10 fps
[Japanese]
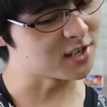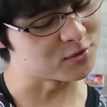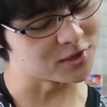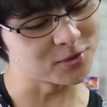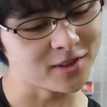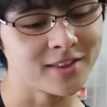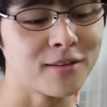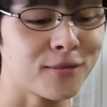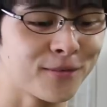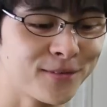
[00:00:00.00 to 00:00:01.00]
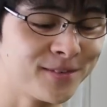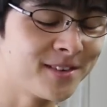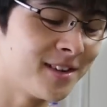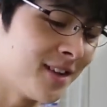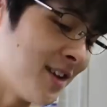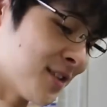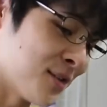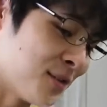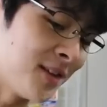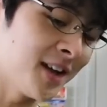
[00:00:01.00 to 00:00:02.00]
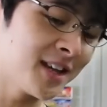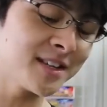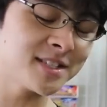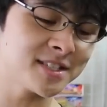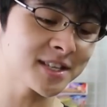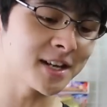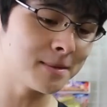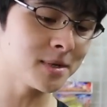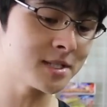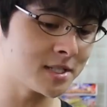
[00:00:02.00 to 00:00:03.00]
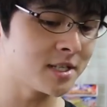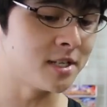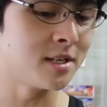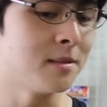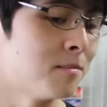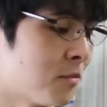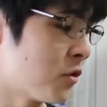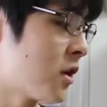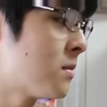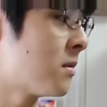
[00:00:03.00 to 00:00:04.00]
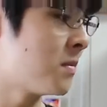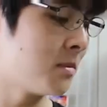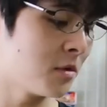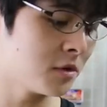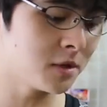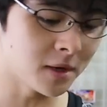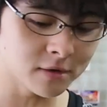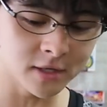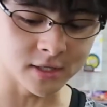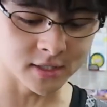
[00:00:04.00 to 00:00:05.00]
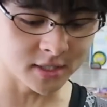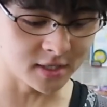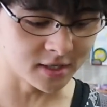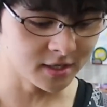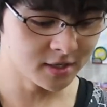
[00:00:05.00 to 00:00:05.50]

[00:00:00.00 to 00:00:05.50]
あどうなんだろうそ投げ出しすかりますし戻りも微妙に悪いですし、